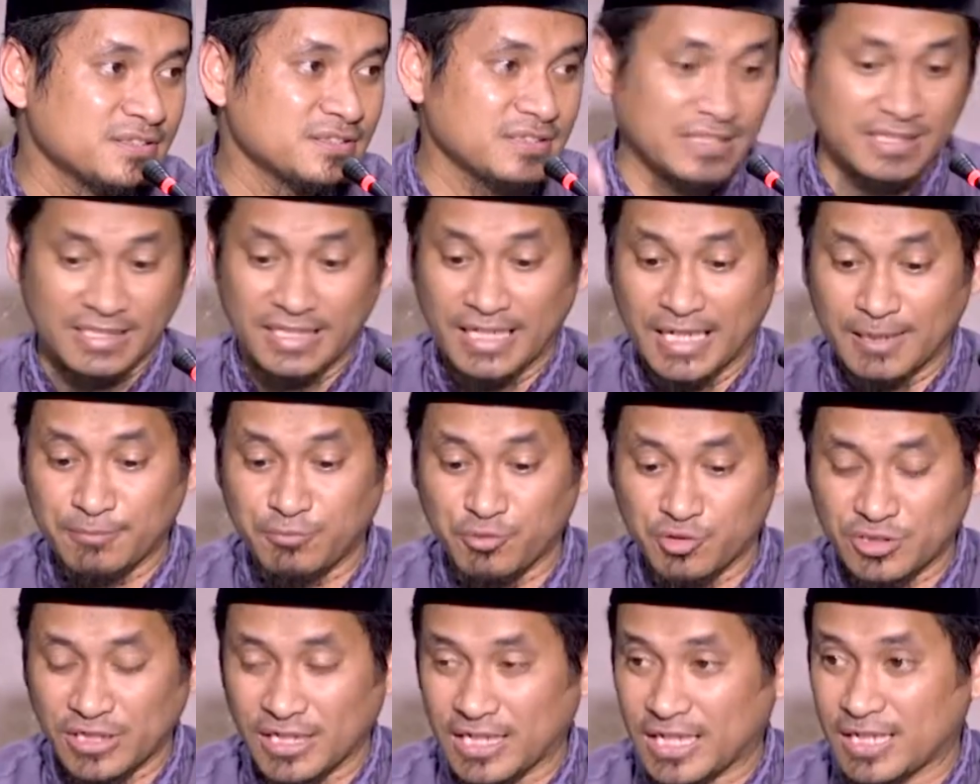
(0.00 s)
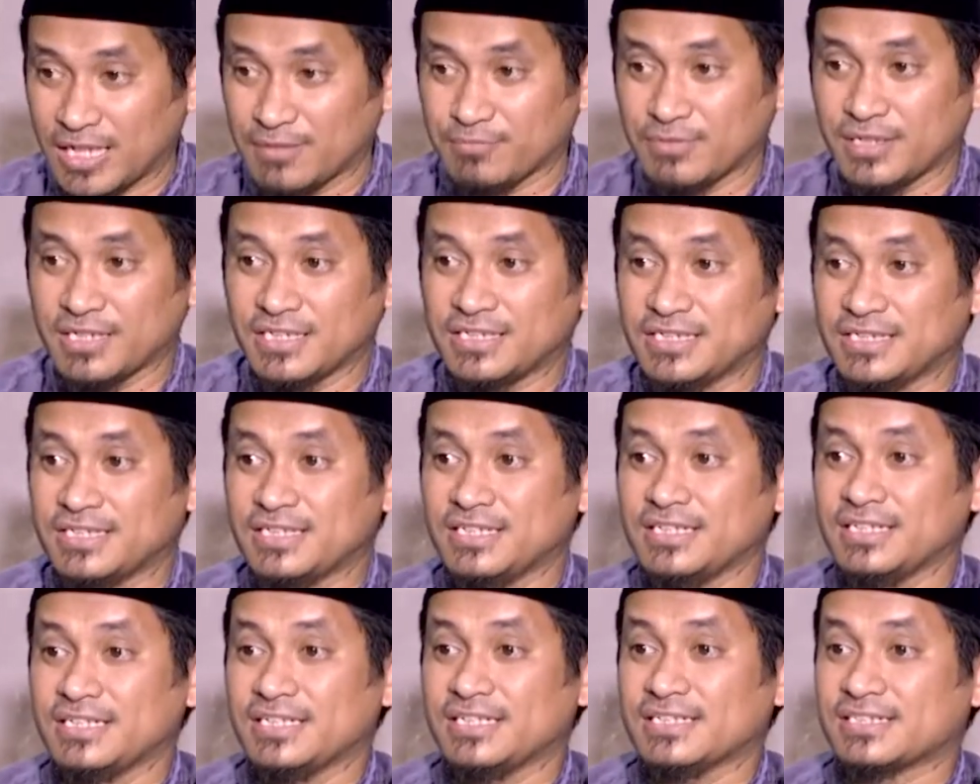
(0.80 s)
Jadi Abu Salama
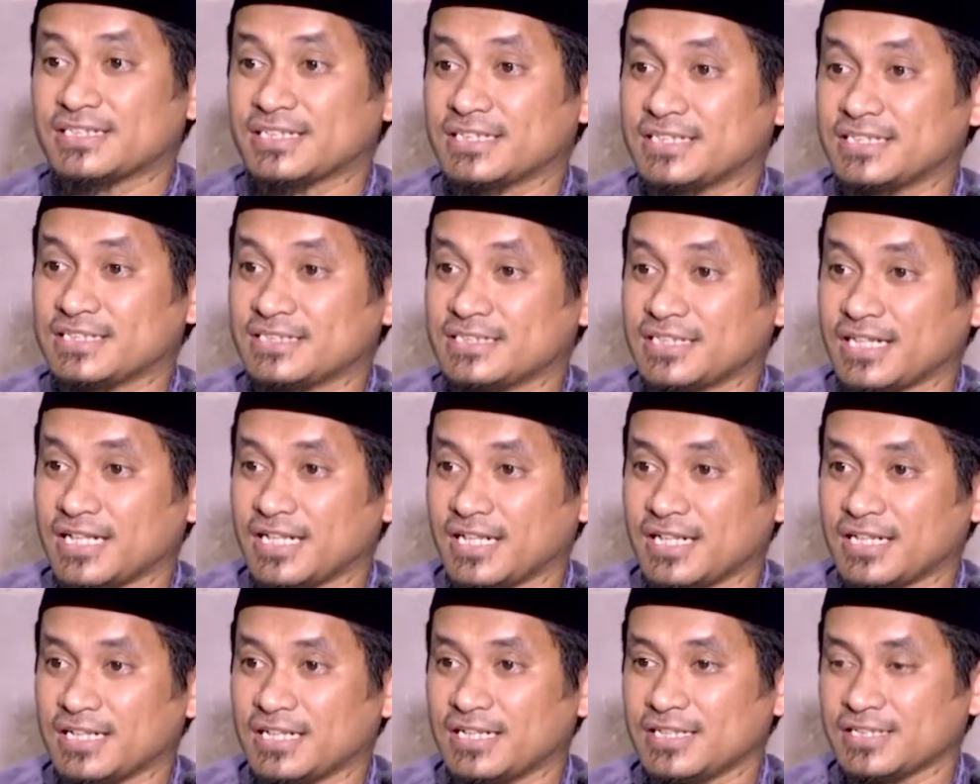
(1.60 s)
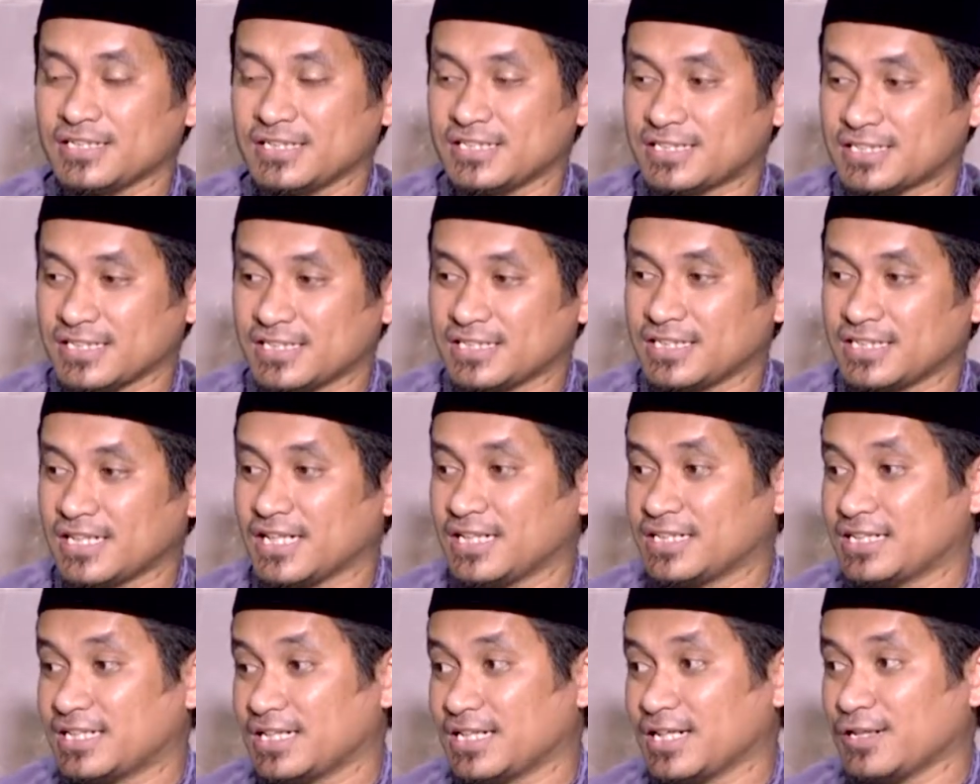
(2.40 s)
ini istrinya eh,
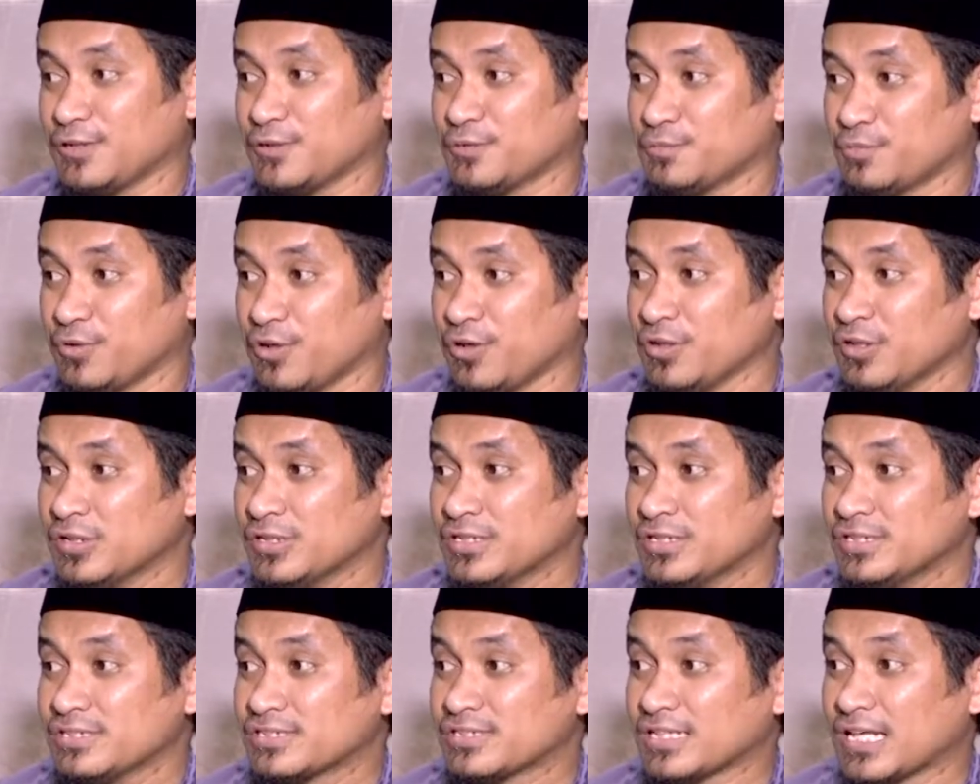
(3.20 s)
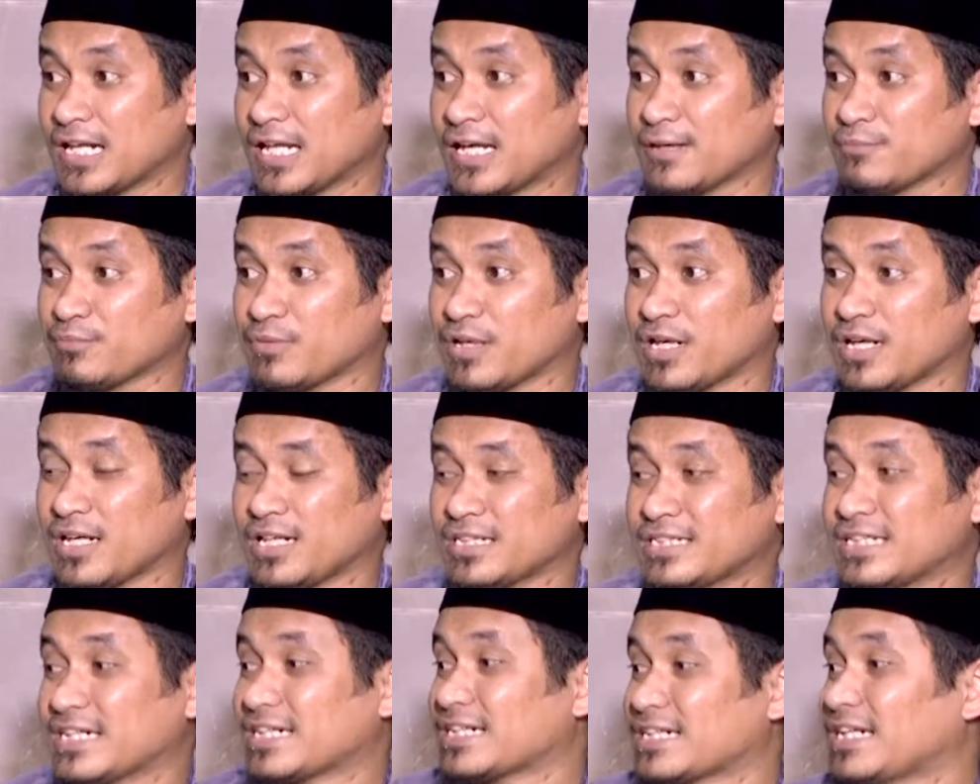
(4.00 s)
istrinya adalah Ummu
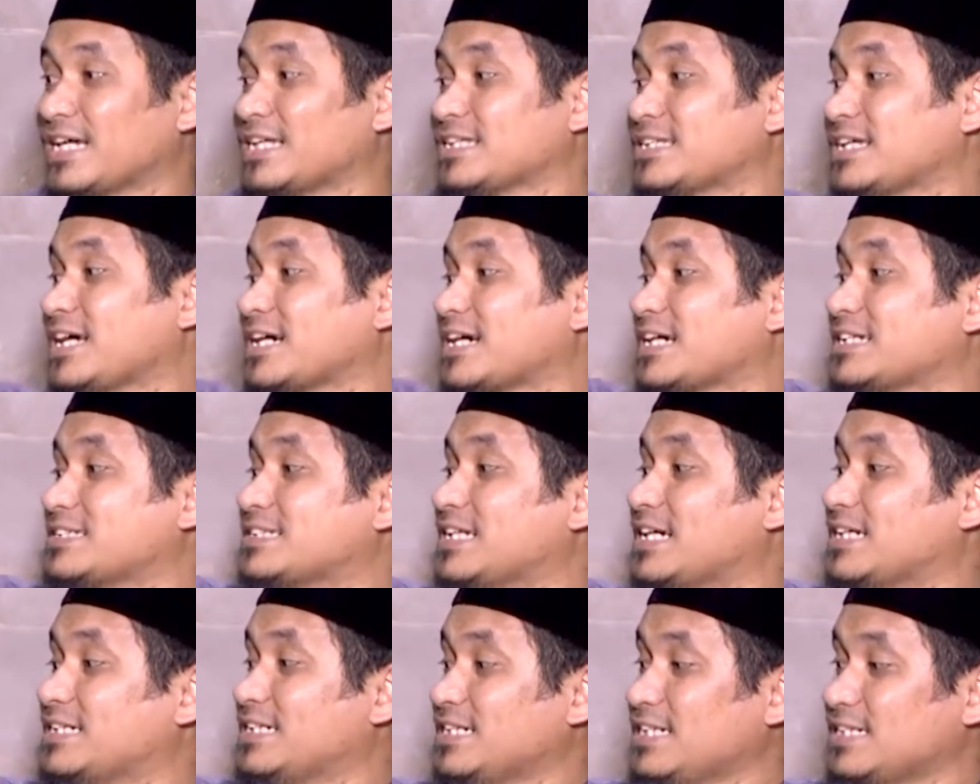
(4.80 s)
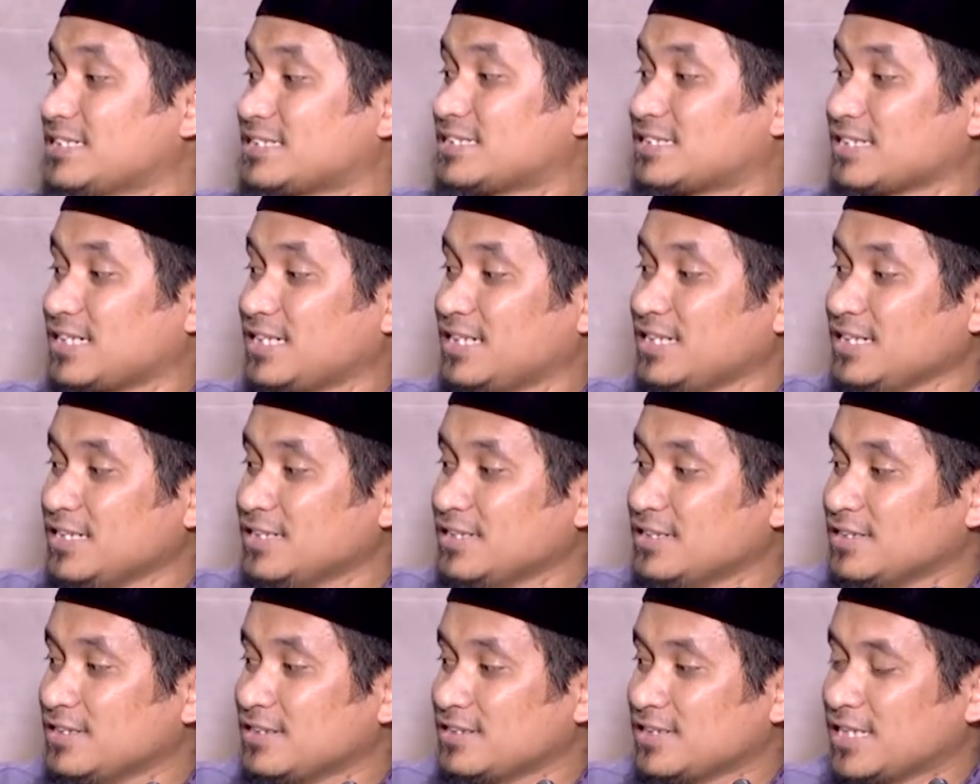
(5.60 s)
Salama yang nanti akan jadi istri
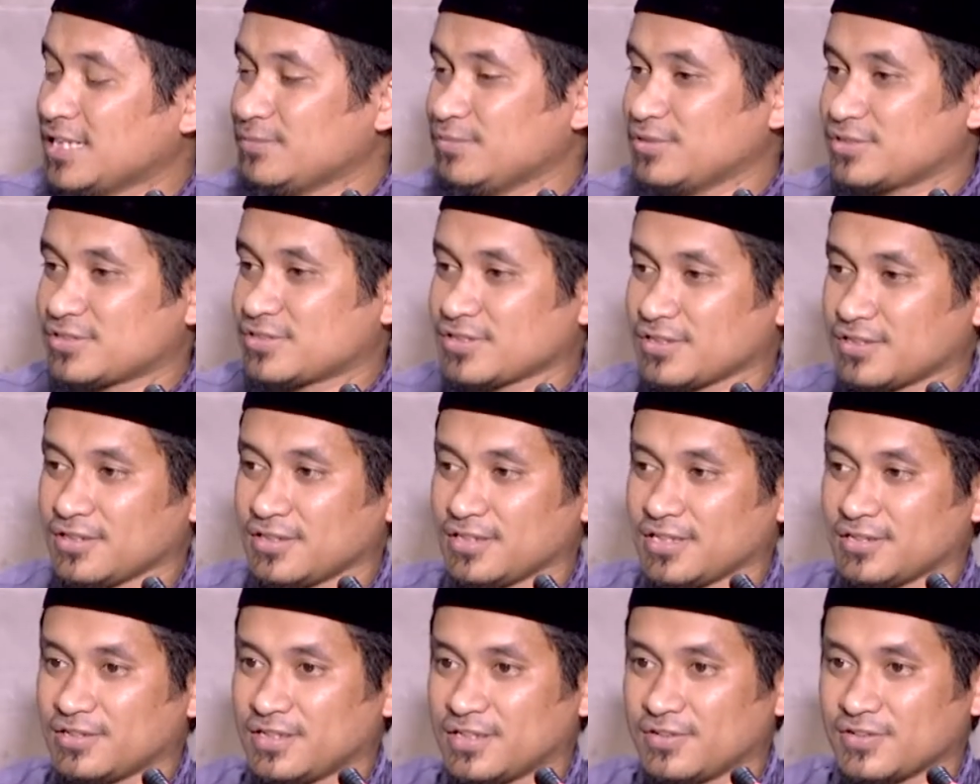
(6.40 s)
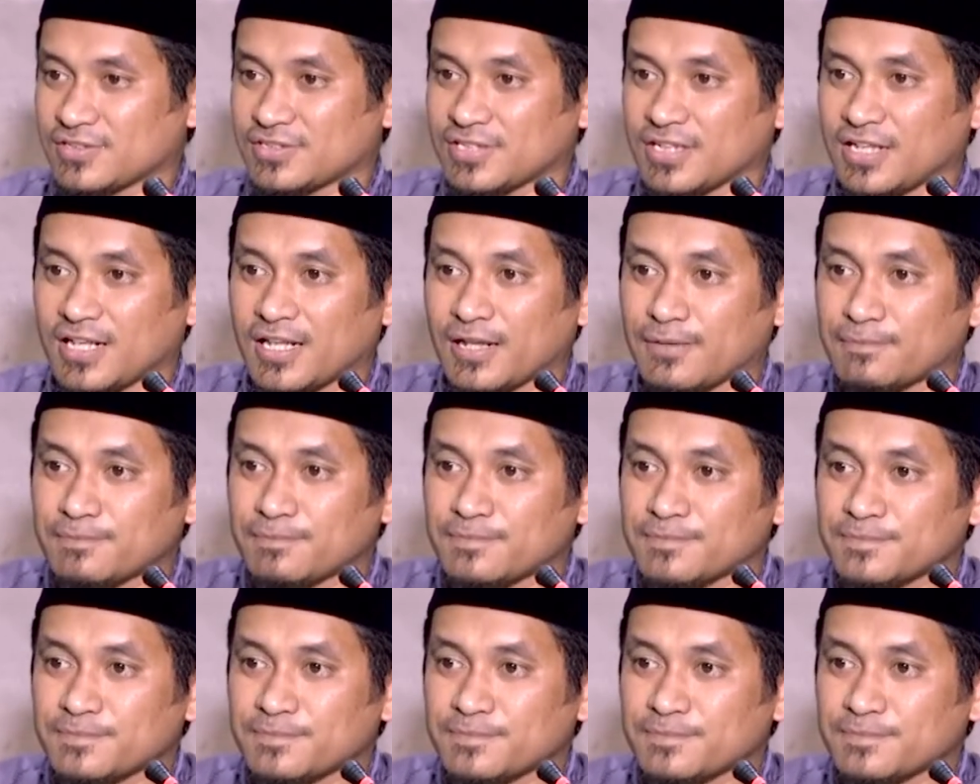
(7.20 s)
Nabi Shallallahu Alaihi Wasallam.